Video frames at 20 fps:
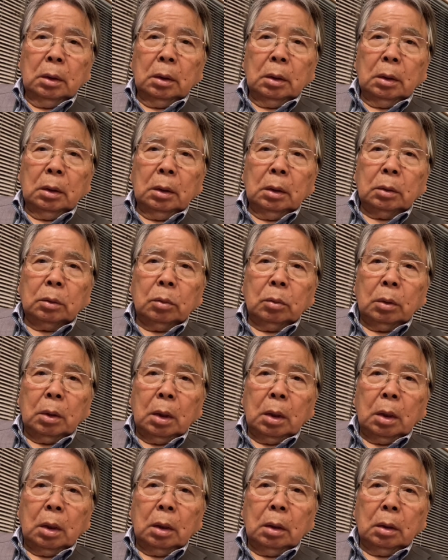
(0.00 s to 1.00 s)
えっ、ー、と
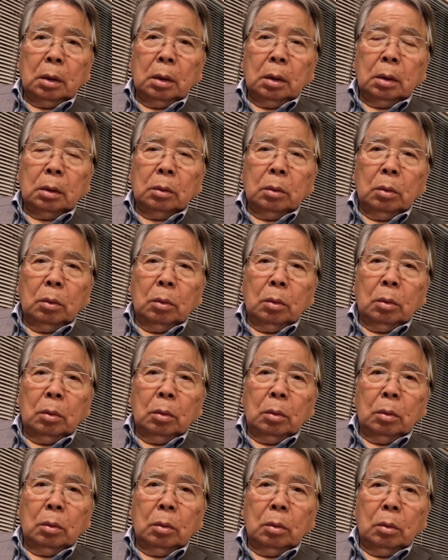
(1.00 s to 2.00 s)
ねあ
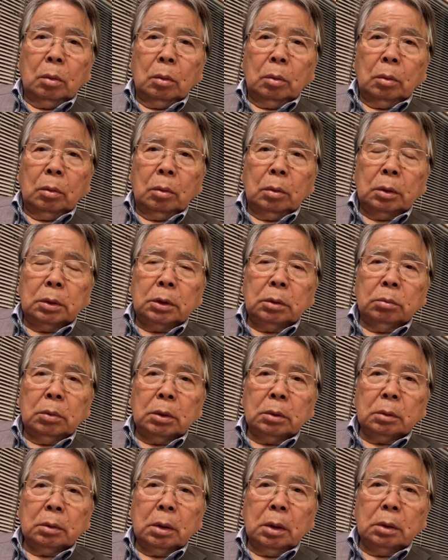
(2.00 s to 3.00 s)
の石
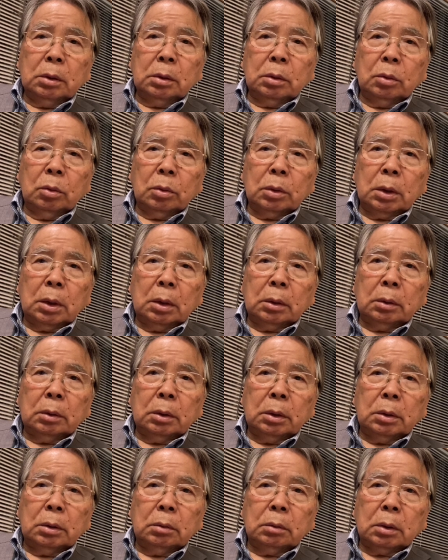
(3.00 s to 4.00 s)
丸健次郎さんって
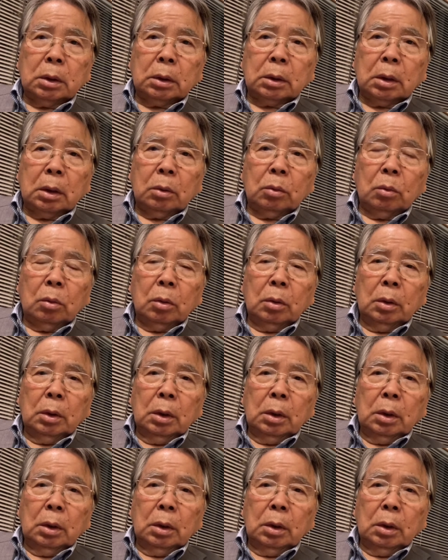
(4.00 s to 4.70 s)
いう方の「